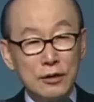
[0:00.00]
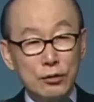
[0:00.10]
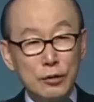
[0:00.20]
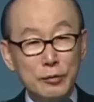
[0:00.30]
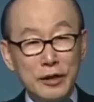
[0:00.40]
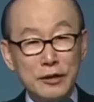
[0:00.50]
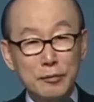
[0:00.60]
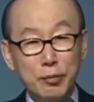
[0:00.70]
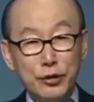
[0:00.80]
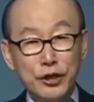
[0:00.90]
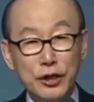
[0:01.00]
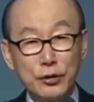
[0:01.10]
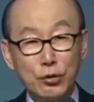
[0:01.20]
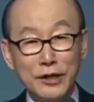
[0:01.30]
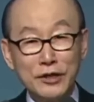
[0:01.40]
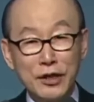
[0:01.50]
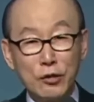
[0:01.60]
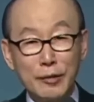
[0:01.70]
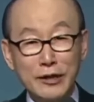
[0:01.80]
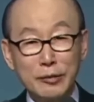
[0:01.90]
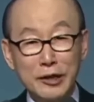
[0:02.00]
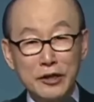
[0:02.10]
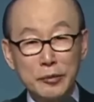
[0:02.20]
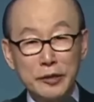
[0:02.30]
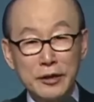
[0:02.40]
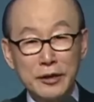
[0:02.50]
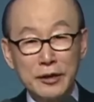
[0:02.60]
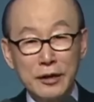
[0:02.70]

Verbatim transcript: 주님께서 보시기에 좋았더라고 말씀하는 것입니다.